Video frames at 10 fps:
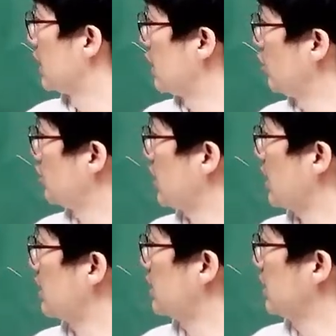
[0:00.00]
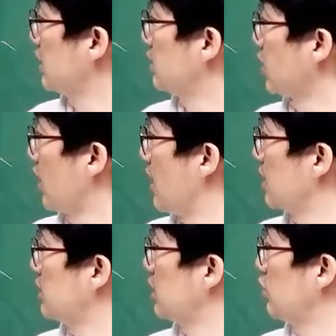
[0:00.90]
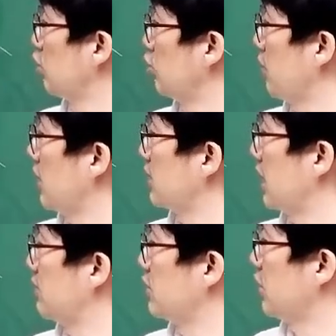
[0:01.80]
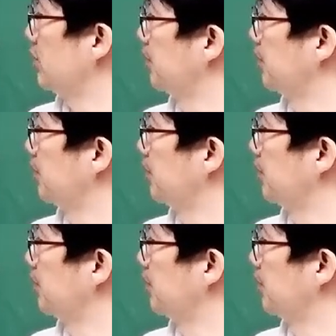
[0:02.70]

이육사란 시인은 저항 시인으로 유명한 사람이죠.